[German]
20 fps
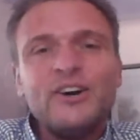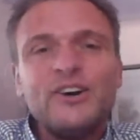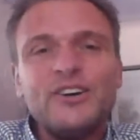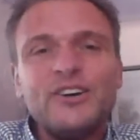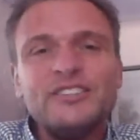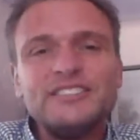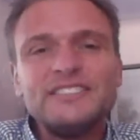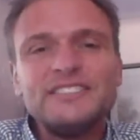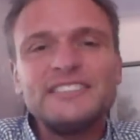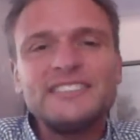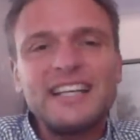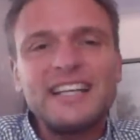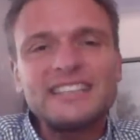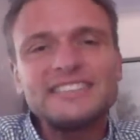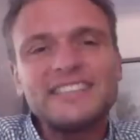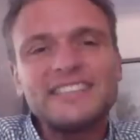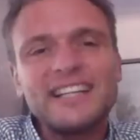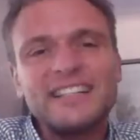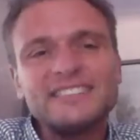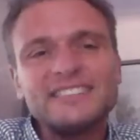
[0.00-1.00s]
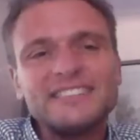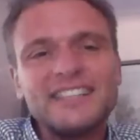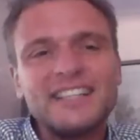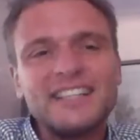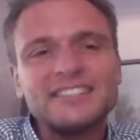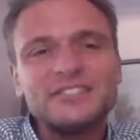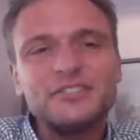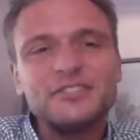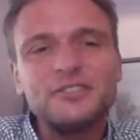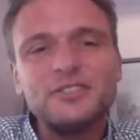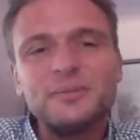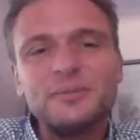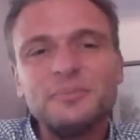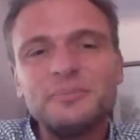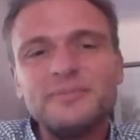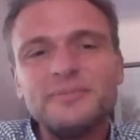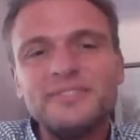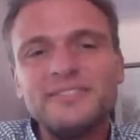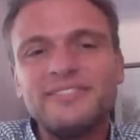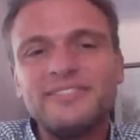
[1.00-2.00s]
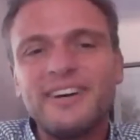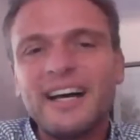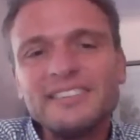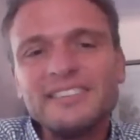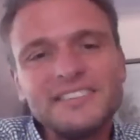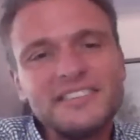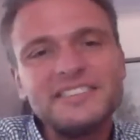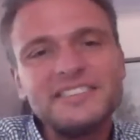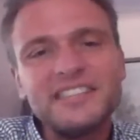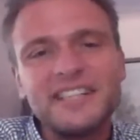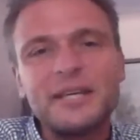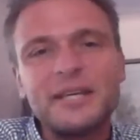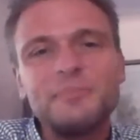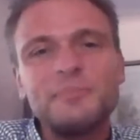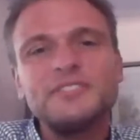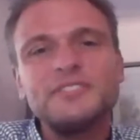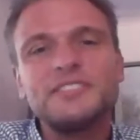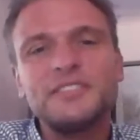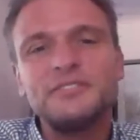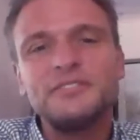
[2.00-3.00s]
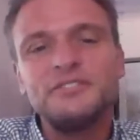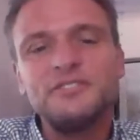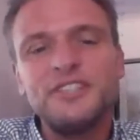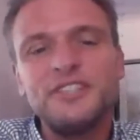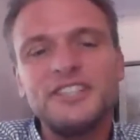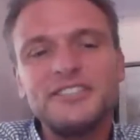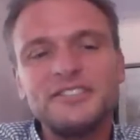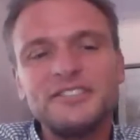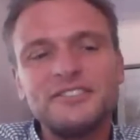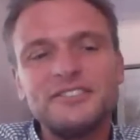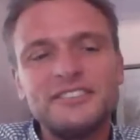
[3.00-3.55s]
Und das Ganze hat zu einem Wahnsinnsergebnis geführt.